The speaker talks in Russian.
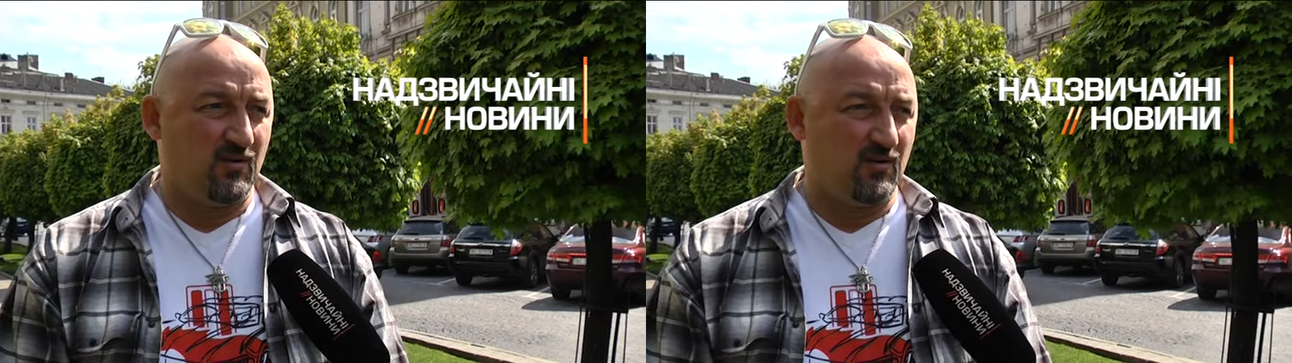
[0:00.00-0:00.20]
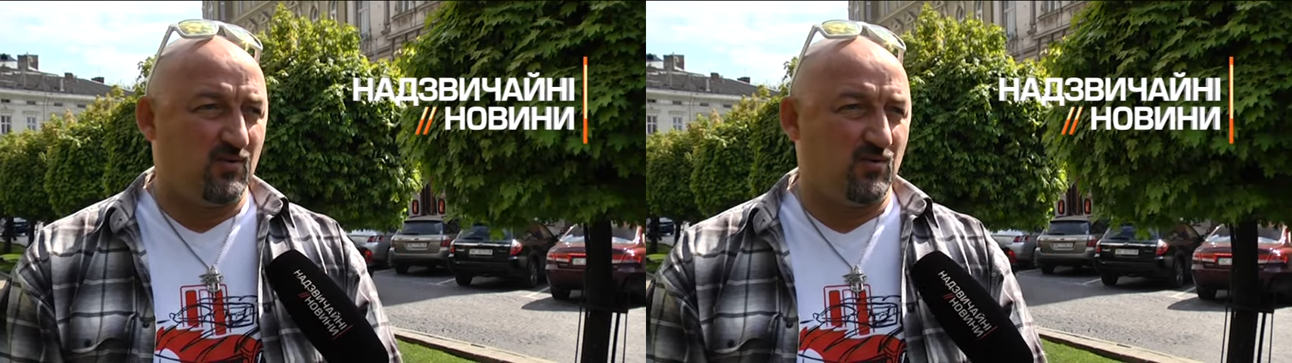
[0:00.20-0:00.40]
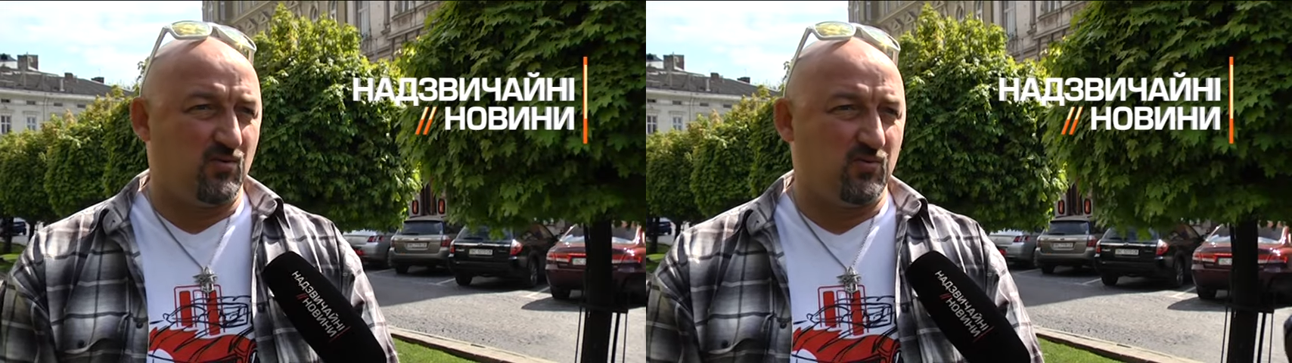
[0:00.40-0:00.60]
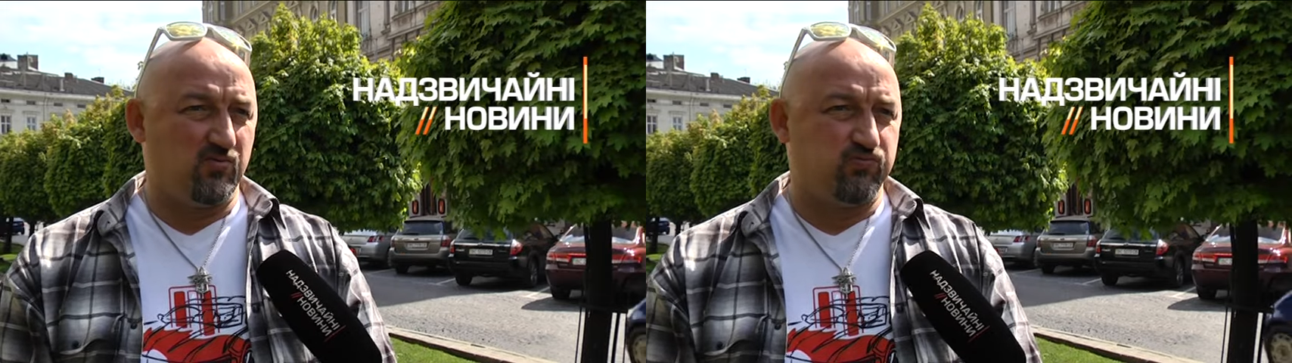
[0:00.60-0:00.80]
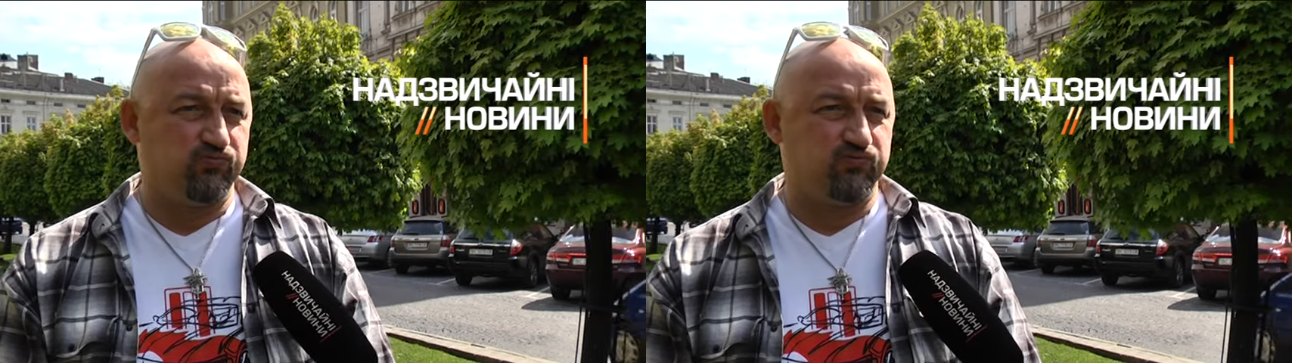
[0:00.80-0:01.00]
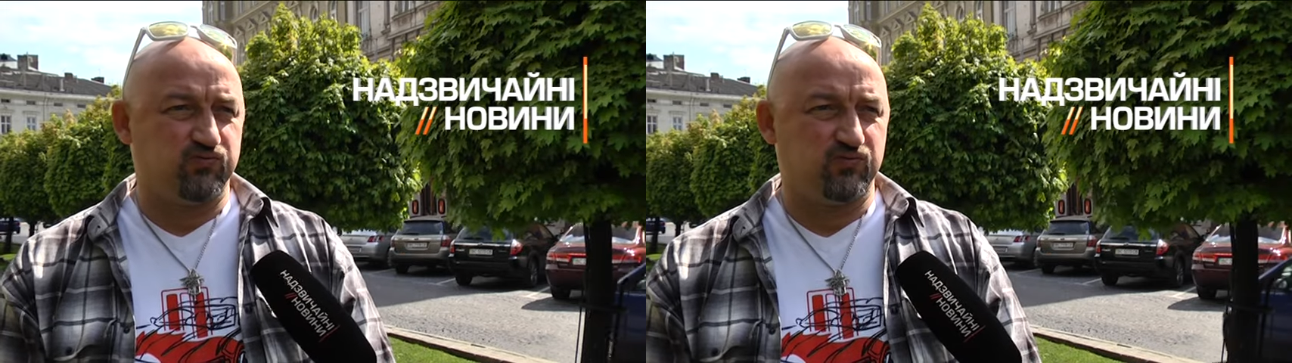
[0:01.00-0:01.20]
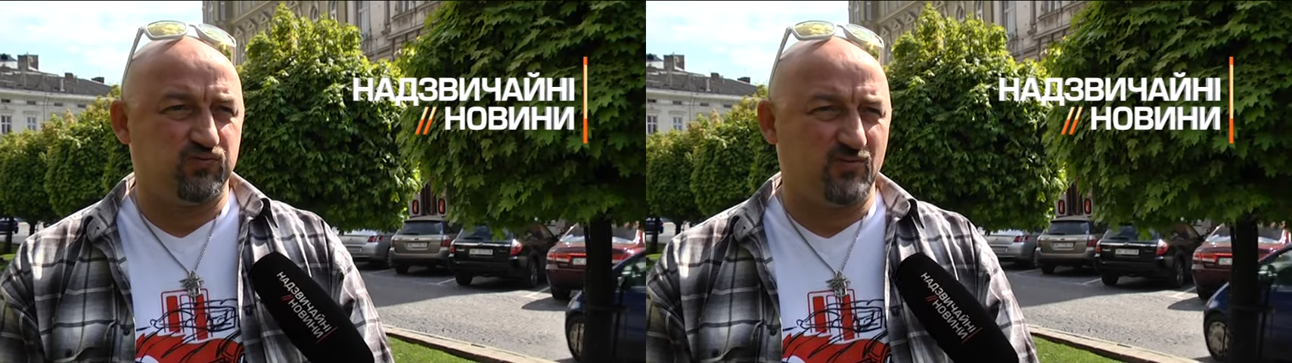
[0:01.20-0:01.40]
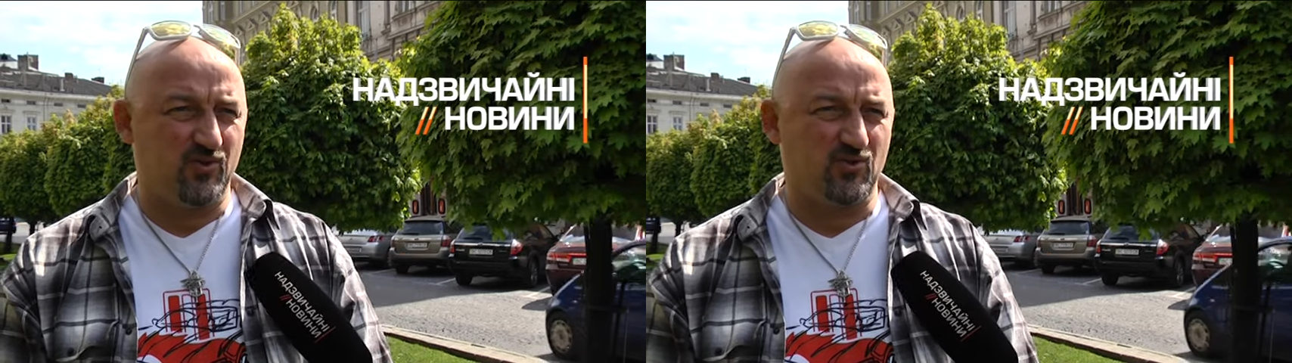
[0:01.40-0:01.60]
Э,
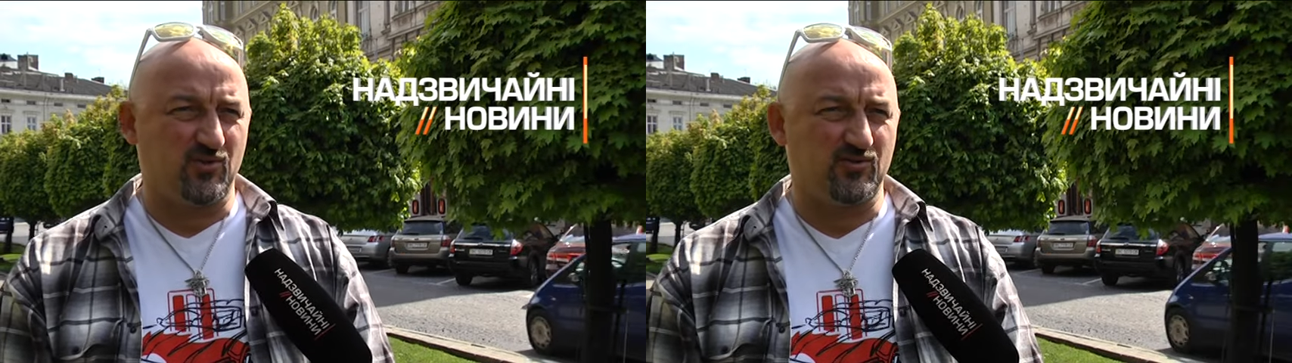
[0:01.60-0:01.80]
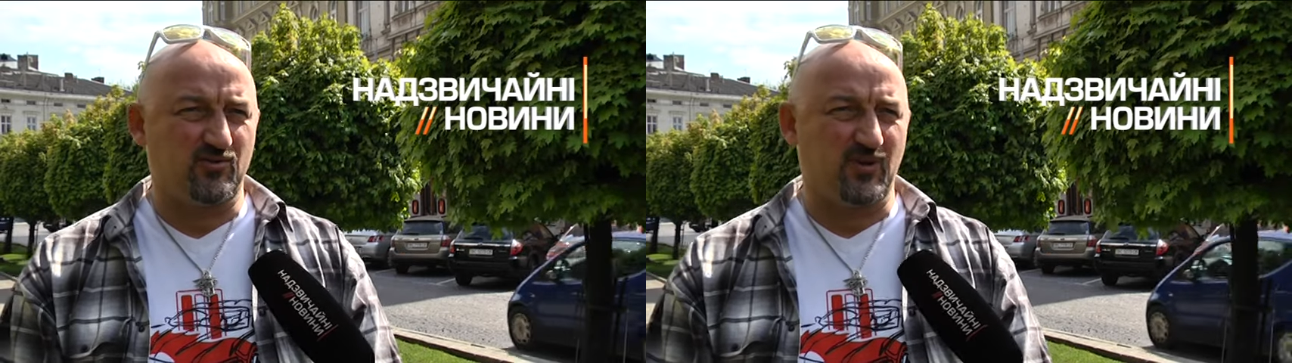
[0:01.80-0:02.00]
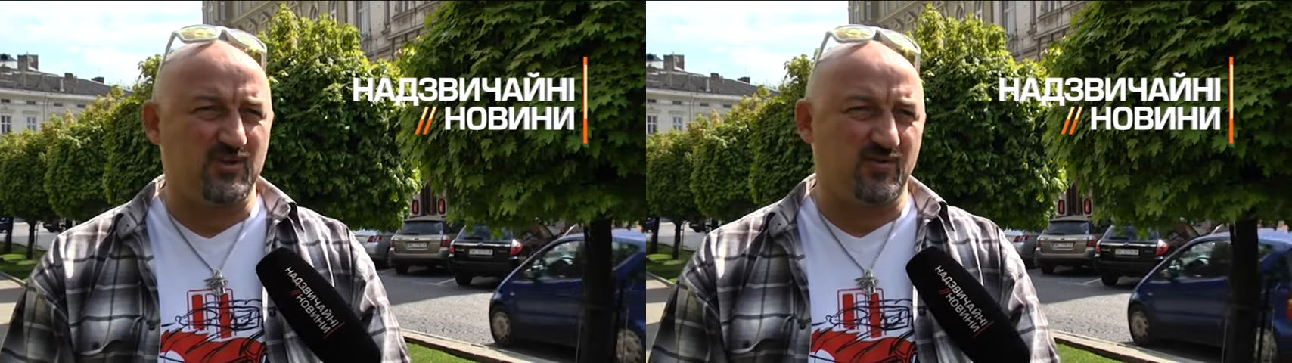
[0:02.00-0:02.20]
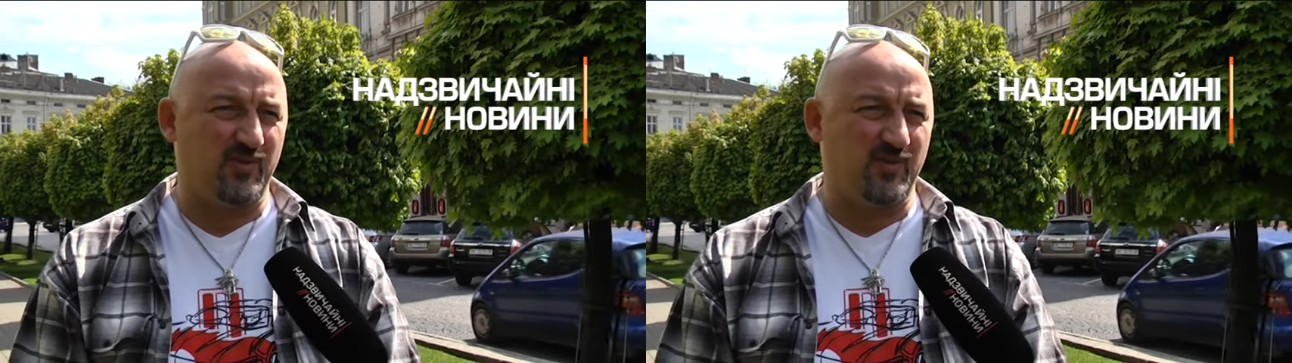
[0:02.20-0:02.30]
тяжелая ситуация.